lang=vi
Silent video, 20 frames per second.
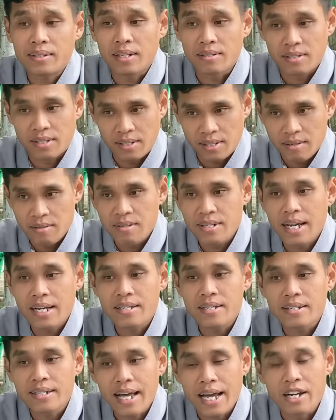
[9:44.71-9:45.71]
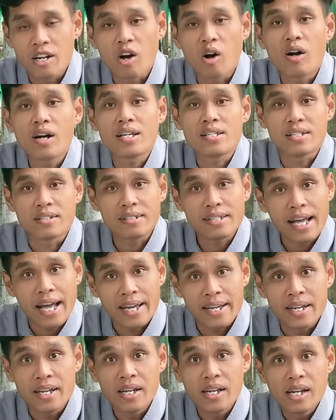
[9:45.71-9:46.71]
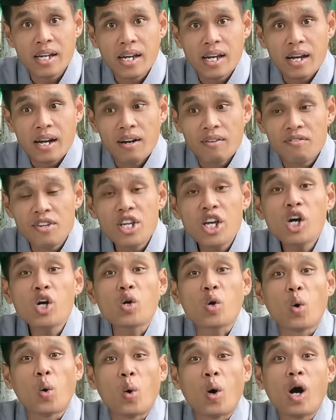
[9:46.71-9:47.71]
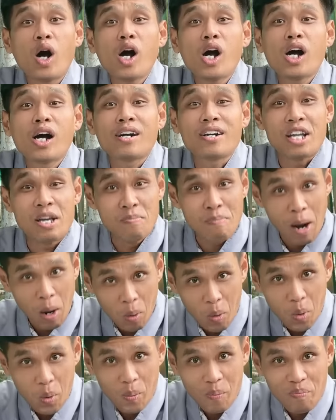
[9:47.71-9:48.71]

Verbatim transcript: Thực sự ra những ngày đó là những ngày vía của Địa Mẫu,